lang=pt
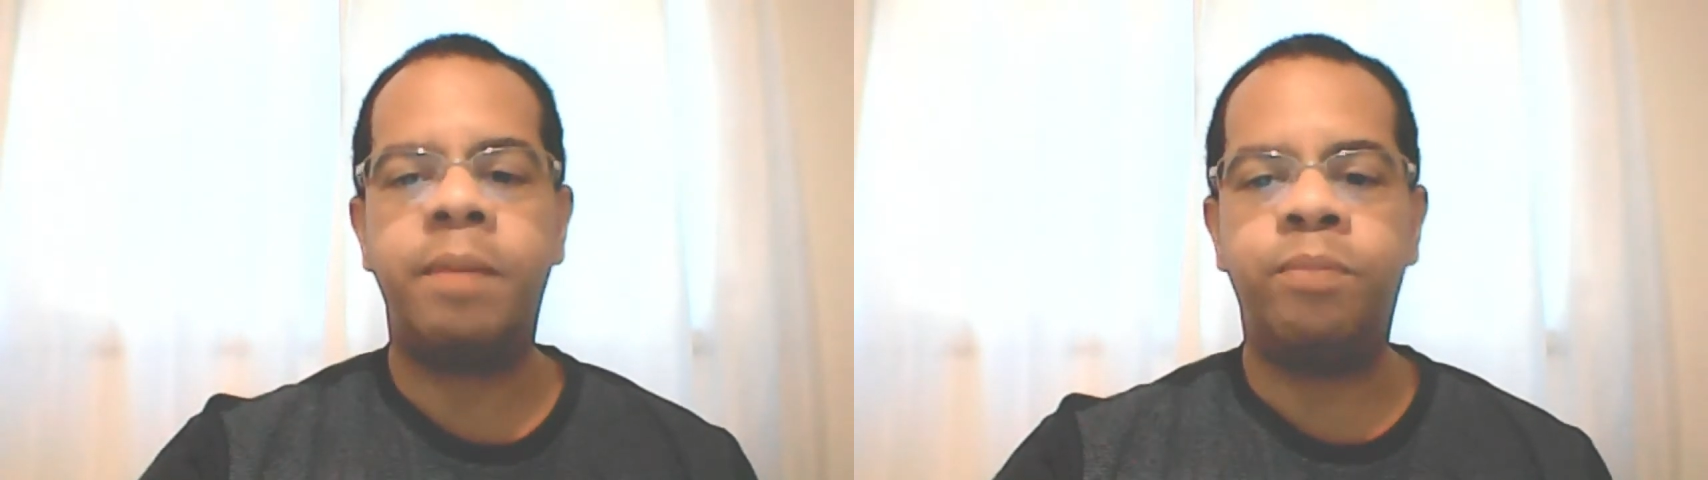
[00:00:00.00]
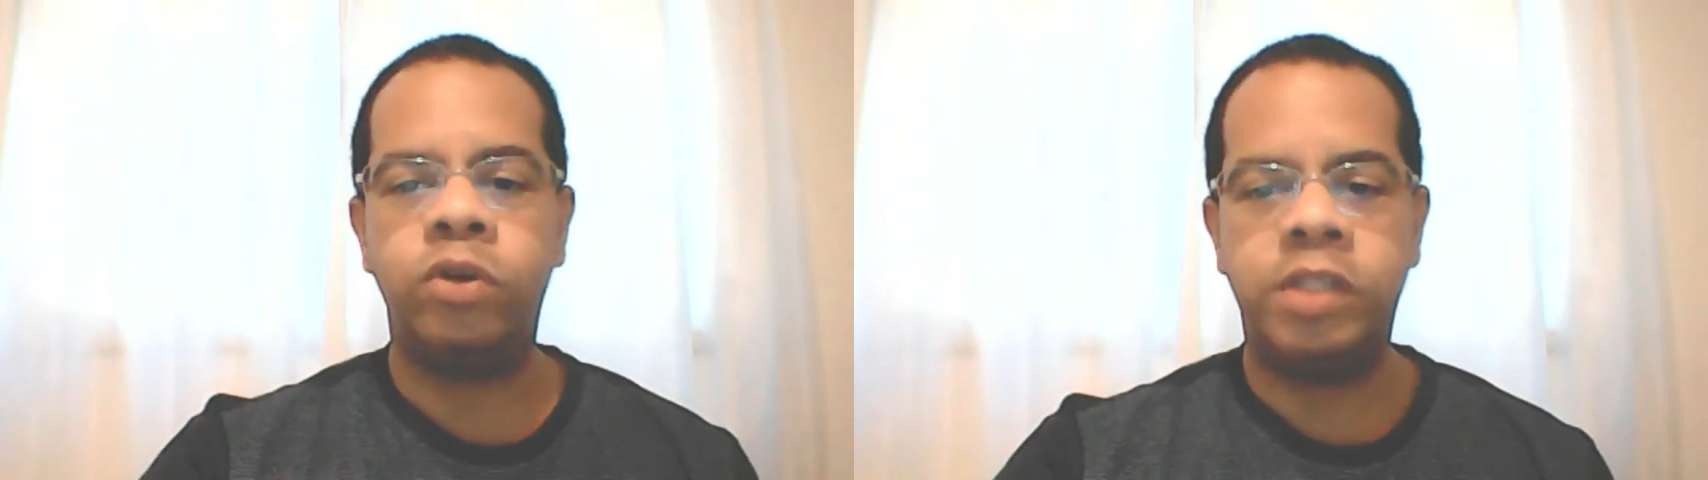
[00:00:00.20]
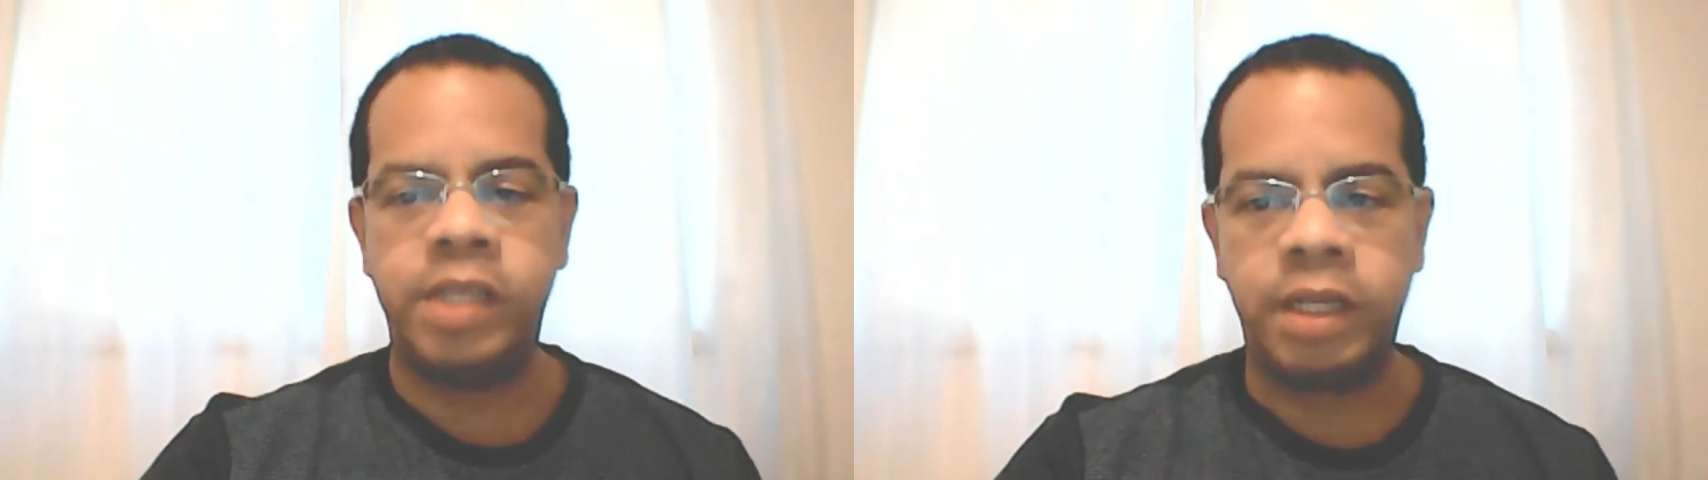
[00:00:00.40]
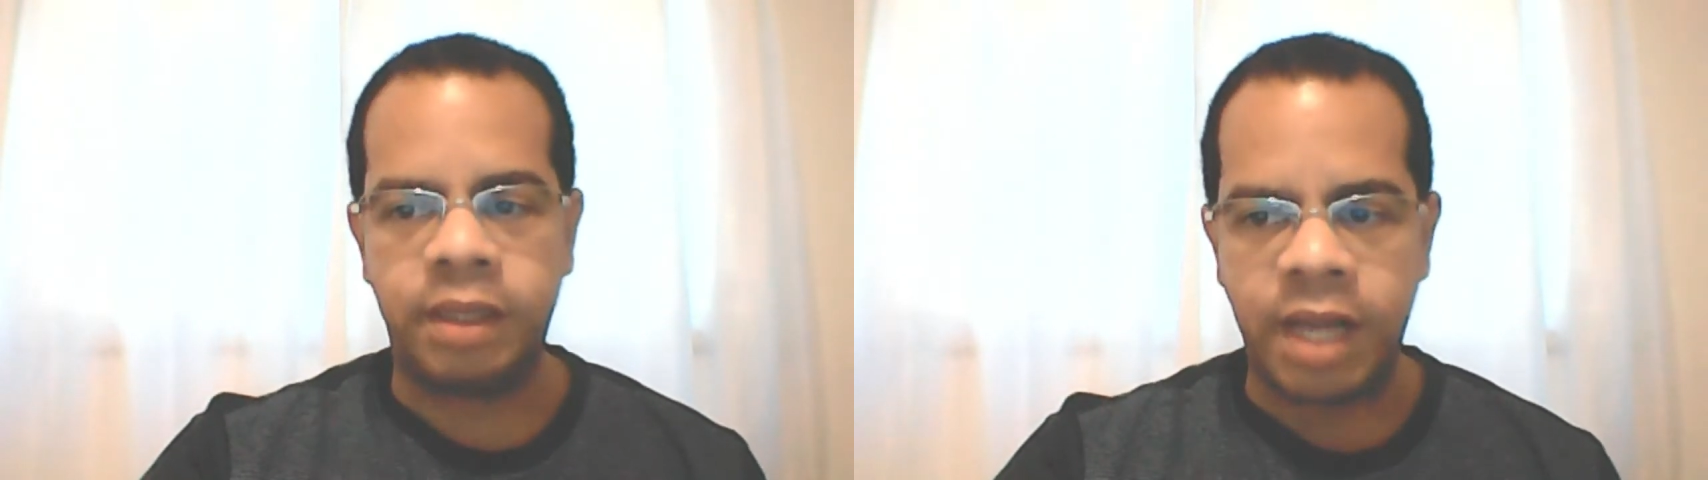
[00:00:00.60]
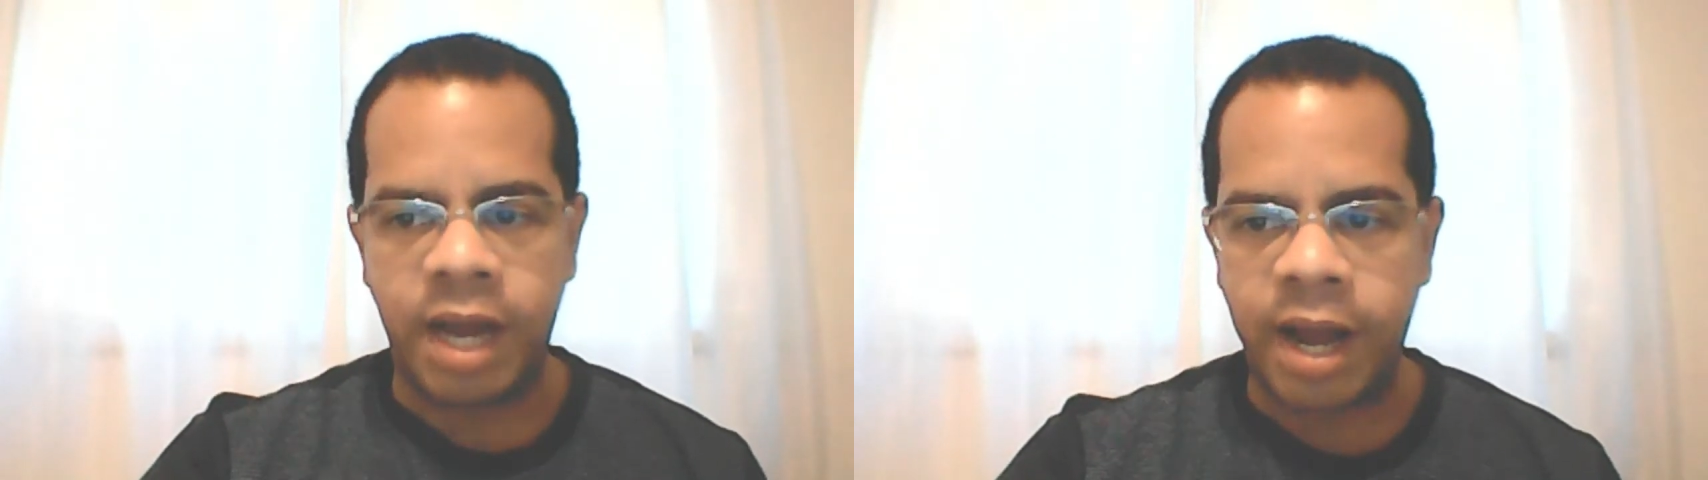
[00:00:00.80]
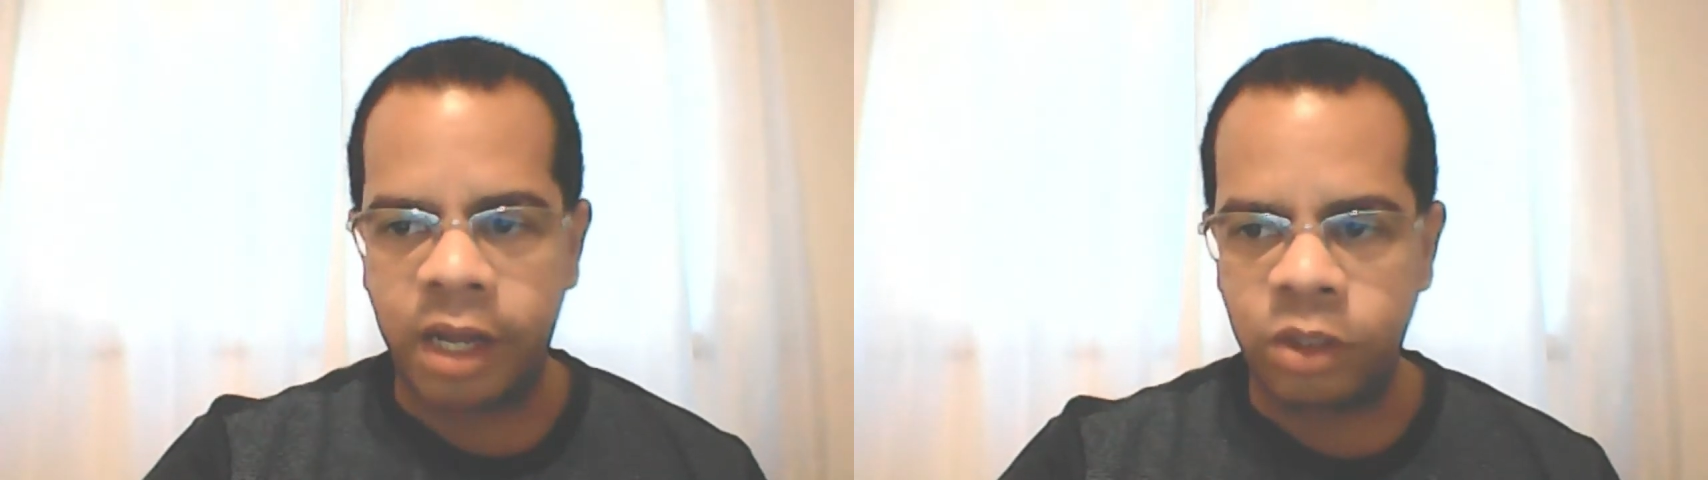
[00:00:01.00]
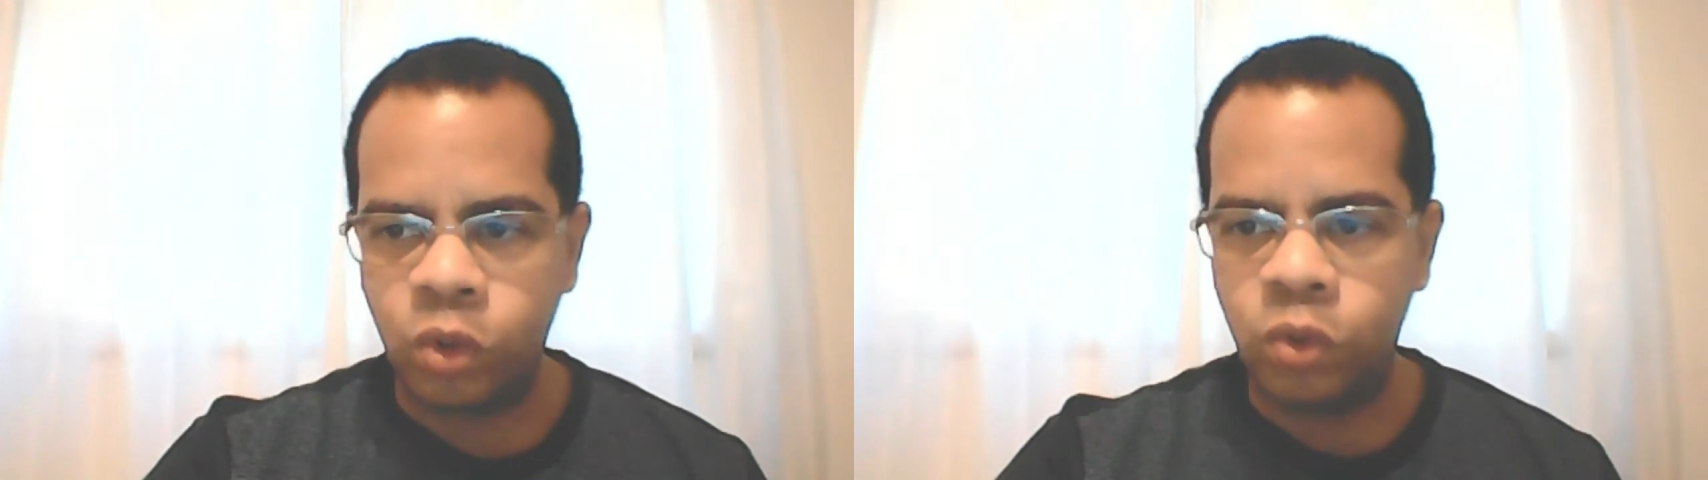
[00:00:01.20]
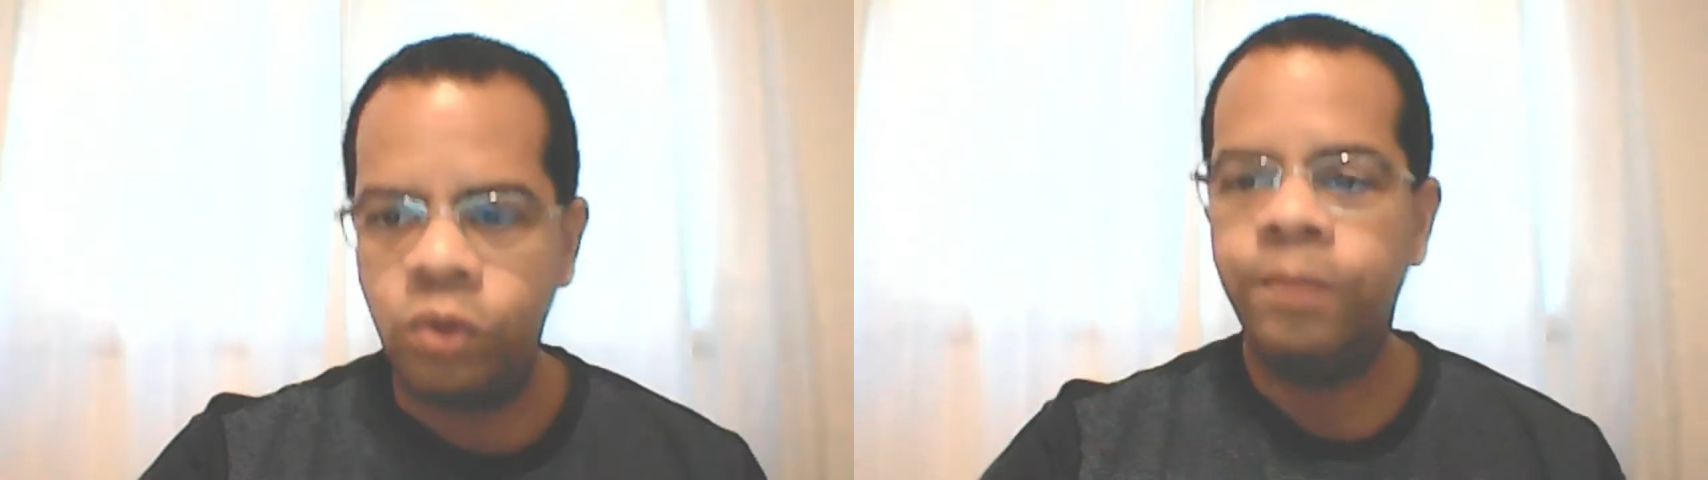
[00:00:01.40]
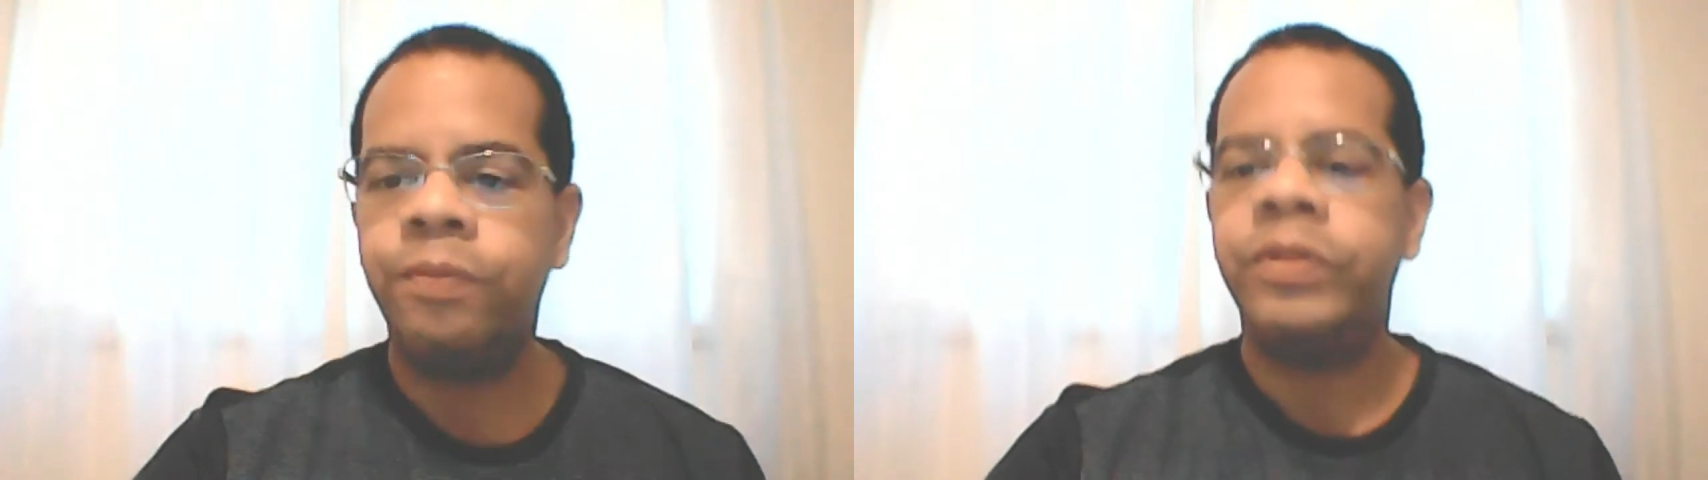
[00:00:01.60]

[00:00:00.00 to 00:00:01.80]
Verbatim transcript: aposentado,